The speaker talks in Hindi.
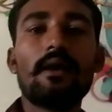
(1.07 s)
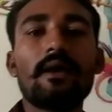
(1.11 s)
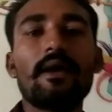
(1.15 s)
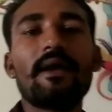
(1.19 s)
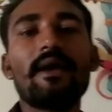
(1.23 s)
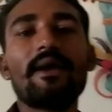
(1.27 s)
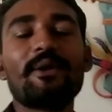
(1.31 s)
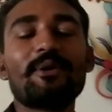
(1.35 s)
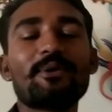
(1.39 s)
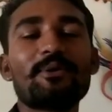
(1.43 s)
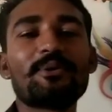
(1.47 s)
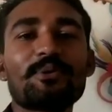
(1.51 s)

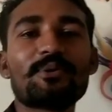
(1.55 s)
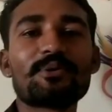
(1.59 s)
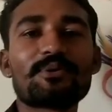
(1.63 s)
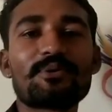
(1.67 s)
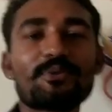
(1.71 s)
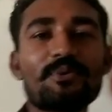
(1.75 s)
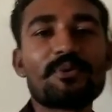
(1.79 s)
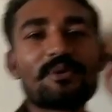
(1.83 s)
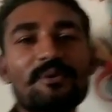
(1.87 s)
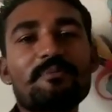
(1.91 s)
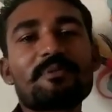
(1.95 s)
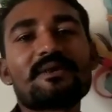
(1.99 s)
हेलो
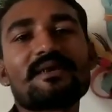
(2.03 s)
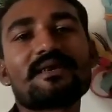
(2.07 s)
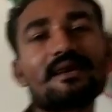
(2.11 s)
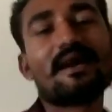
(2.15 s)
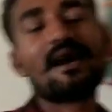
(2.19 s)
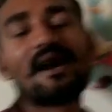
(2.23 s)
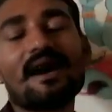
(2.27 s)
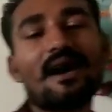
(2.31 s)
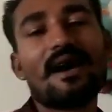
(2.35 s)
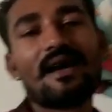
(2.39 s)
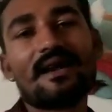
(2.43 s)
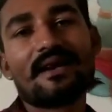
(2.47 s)
दोस्तों
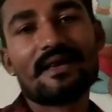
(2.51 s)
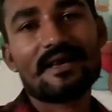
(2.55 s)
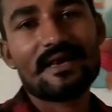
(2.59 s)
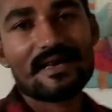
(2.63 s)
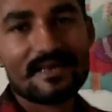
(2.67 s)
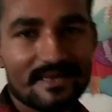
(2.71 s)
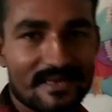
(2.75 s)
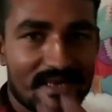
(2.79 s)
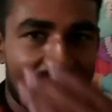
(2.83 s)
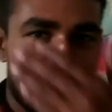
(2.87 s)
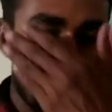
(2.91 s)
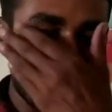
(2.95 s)
नमस्कार
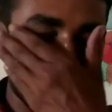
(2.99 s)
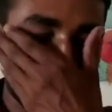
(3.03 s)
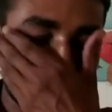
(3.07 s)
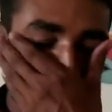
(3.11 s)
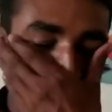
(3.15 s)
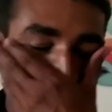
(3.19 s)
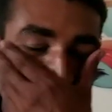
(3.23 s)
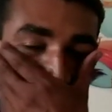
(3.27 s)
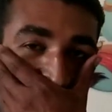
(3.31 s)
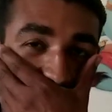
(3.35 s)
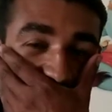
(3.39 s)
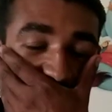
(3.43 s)
कैसे आप
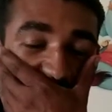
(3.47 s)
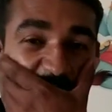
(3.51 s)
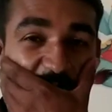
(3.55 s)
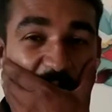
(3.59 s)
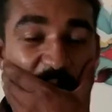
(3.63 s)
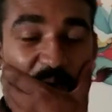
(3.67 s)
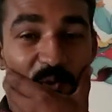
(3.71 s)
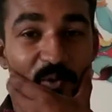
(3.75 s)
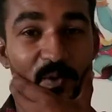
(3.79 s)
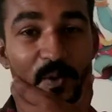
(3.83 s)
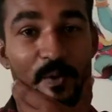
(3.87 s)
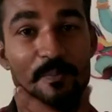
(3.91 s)
सब
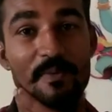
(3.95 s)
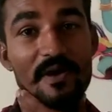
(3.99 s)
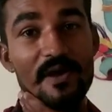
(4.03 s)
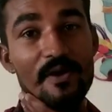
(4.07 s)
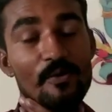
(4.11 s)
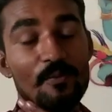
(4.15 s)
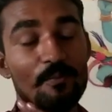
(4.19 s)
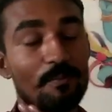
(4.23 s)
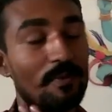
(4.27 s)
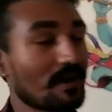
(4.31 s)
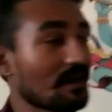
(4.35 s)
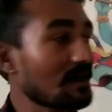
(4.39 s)
दोस्तों मैं
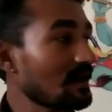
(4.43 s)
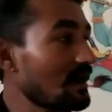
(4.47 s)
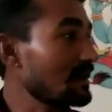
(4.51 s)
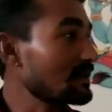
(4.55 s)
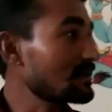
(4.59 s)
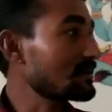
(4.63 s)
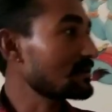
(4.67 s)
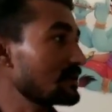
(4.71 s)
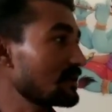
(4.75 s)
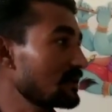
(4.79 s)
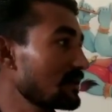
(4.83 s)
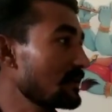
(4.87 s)
हूं प्रकाश
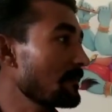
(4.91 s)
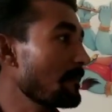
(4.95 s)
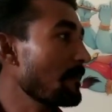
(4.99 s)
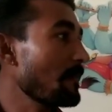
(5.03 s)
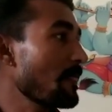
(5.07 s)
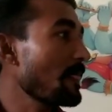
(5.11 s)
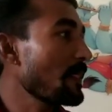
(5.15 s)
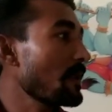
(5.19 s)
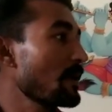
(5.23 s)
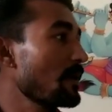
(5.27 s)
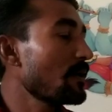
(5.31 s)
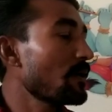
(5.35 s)

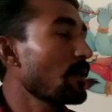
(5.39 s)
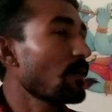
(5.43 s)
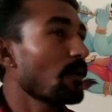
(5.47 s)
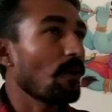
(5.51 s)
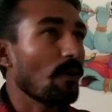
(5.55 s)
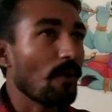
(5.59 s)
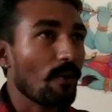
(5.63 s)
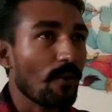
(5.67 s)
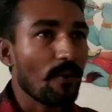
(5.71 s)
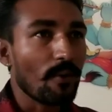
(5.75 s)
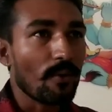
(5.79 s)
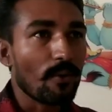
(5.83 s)

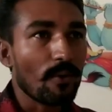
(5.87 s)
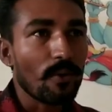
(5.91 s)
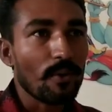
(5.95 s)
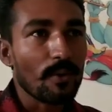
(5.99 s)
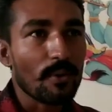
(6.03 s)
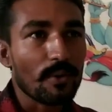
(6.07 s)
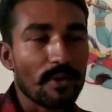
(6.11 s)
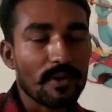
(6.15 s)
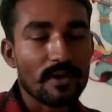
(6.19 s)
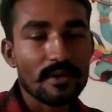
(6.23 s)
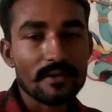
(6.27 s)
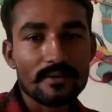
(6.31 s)
सिंह
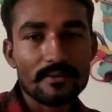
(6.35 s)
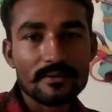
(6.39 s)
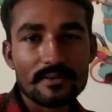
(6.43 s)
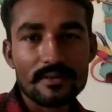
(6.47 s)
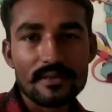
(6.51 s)
और